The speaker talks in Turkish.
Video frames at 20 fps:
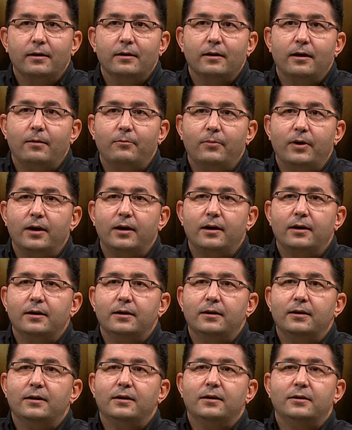Ama
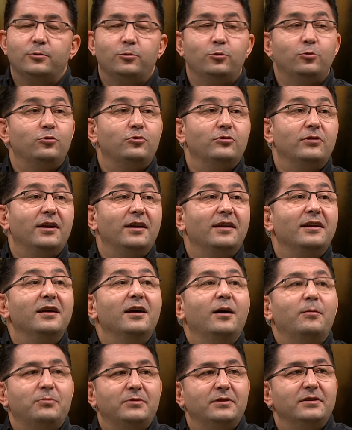e, Gürcülerle
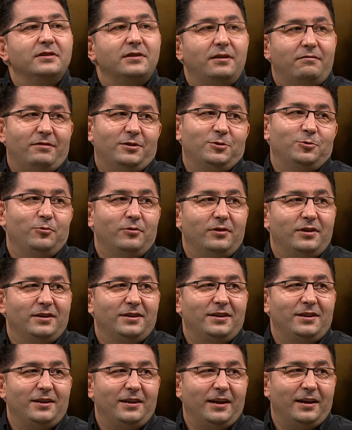yaptığı savaş öyle
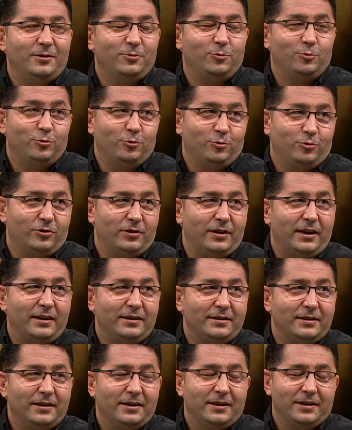değil. Yani Gürcüler
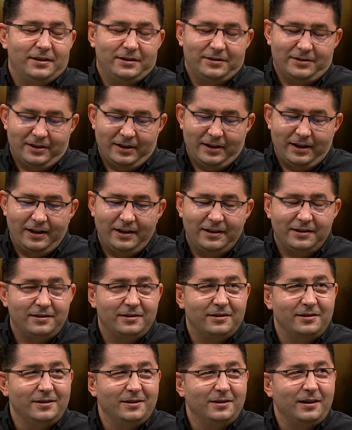Tabii.
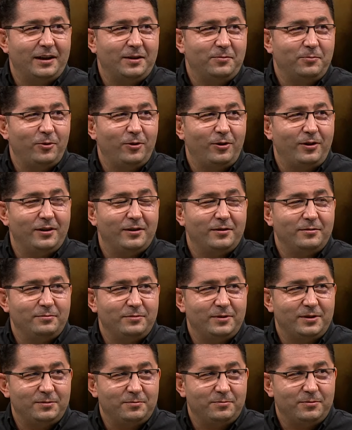Celalettin'in hani böyle
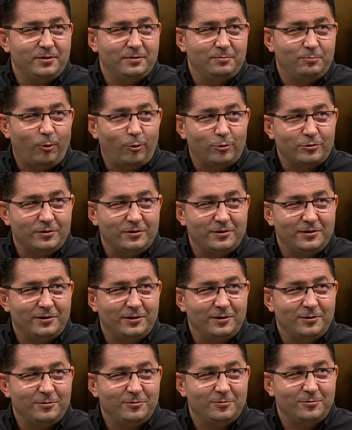bir e, boks
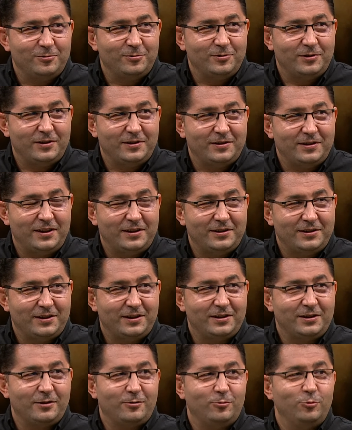literatürü üzerinden
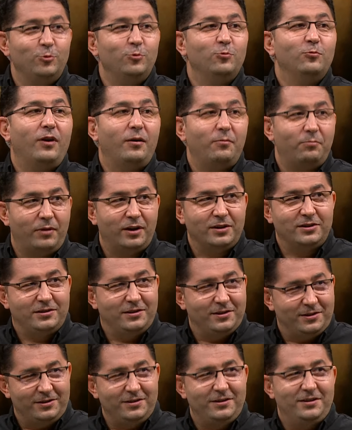çıkacak ünvan
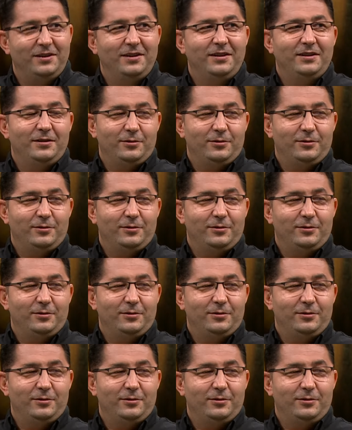maçları Tabii.